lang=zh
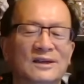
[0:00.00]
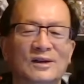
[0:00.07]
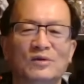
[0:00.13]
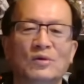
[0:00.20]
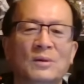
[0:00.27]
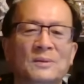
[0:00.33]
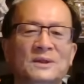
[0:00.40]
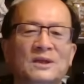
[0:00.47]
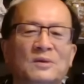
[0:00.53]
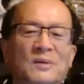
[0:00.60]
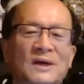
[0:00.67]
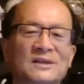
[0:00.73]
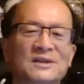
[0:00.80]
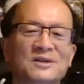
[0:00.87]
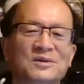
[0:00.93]
这个萝卜地
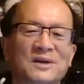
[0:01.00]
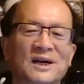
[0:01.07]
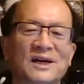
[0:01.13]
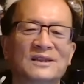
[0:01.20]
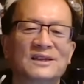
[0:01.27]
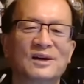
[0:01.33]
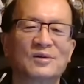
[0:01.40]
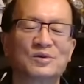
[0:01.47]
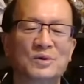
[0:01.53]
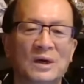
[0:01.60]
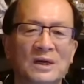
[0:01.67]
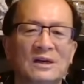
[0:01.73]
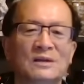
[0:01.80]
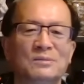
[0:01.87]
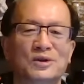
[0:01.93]
瓜地头卡撒，我
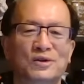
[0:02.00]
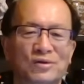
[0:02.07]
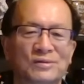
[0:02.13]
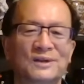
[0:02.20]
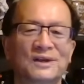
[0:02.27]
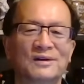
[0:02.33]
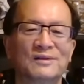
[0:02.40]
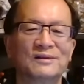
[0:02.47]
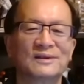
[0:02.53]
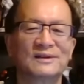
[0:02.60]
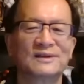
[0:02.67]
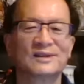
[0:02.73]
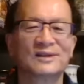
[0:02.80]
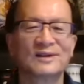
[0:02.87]
全给你们除掉，